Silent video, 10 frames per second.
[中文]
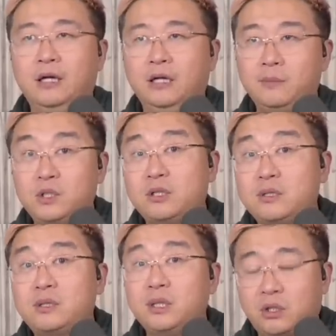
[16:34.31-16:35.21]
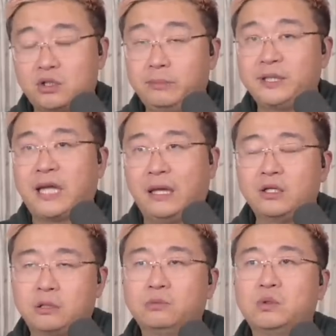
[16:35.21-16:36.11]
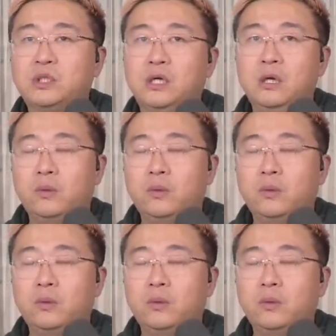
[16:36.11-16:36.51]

那么这个四个小时里面谈了什么东西？